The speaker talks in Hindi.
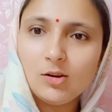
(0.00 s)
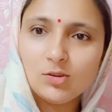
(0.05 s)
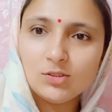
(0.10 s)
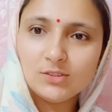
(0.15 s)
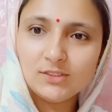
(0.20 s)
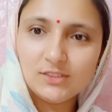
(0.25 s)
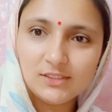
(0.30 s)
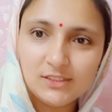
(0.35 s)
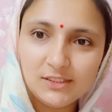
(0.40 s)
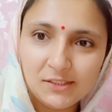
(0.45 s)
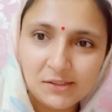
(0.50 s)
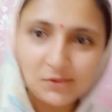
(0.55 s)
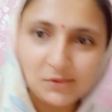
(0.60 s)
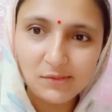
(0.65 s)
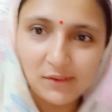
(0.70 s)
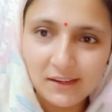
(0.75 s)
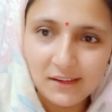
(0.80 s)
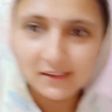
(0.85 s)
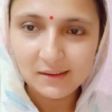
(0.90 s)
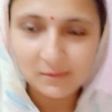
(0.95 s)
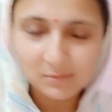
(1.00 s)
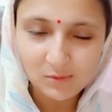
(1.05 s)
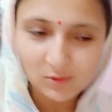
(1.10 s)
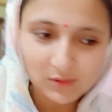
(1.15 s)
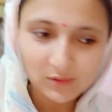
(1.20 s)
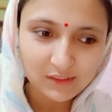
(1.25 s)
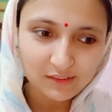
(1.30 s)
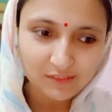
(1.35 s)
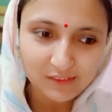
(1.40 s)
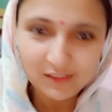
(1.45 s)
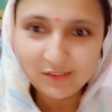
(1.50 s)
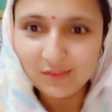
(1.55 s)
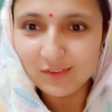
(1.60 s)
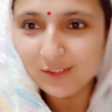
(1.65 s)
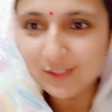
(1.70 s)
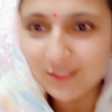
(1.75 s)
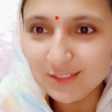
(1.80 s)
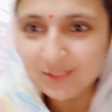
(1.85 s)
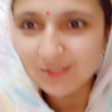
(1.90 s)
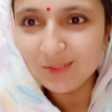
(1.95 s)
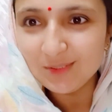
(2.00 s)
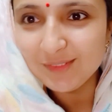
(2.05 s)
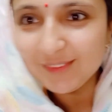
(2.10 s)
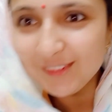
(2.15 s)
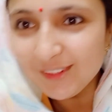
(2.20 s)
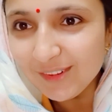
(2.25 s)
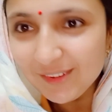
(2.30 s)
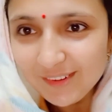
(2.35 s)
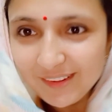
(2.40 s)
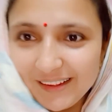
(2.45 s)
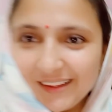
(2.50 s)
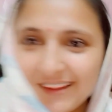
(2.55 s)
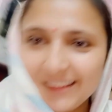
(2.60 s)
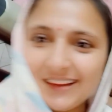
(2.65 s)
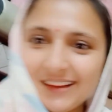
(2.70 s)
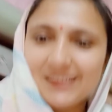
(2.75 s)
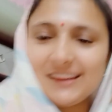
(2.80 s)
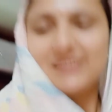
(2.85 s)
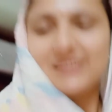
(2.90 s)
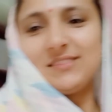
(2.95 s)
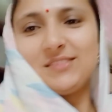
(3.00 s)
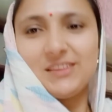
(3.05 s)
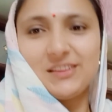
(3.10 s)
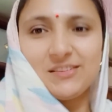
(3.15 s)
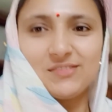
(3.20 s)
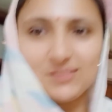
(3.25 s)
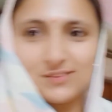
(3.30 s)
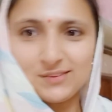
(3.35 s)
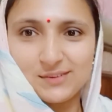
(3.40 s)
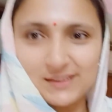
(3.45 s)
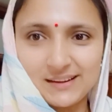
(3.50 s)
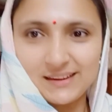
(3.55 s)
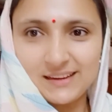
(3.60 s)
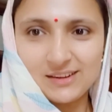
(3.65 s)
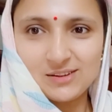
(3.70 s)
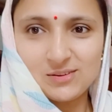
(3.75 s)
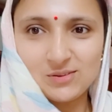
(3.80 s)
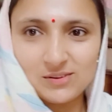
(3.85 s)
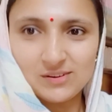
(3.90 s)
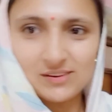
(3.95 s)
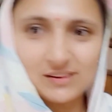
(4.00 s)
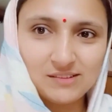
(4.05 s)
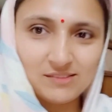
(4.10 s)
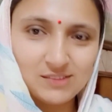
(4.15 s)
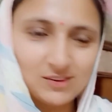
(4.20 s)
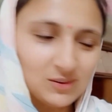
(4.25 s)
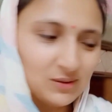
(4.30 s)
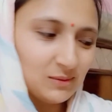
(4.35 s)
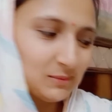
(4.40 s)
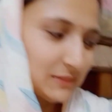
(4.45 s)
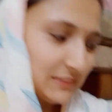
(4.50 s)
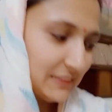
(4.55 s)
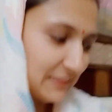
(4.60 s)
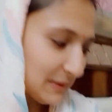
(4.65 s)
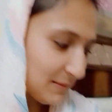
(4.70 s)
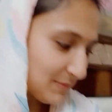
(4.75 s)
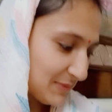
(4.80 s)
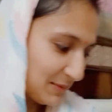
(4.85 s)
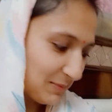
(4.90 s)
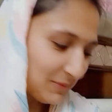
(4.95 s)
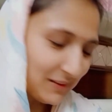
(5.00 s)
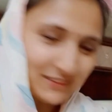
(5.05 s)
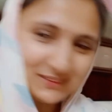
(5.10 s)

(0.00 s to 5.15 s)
जी वेलकम टू अद्विक फोर्स न्यू व्लॉग अद्विक फोर के एक और नए व्लॉग में जी आप सबका